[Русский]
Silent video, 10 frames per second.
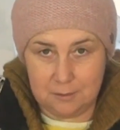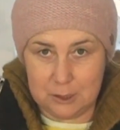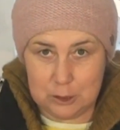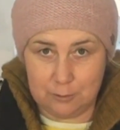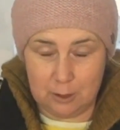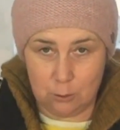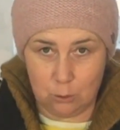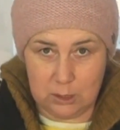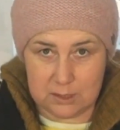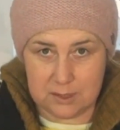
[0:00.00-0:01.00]
товарищи,
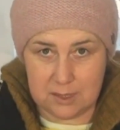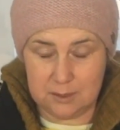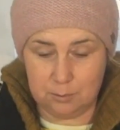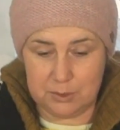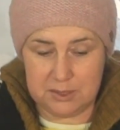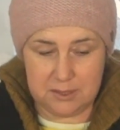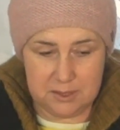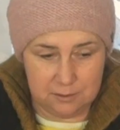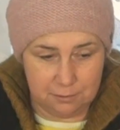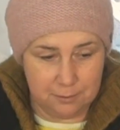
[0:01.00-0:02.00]
вокруг нас один
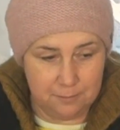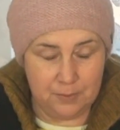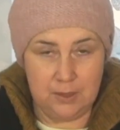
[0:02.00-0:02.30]
позитив.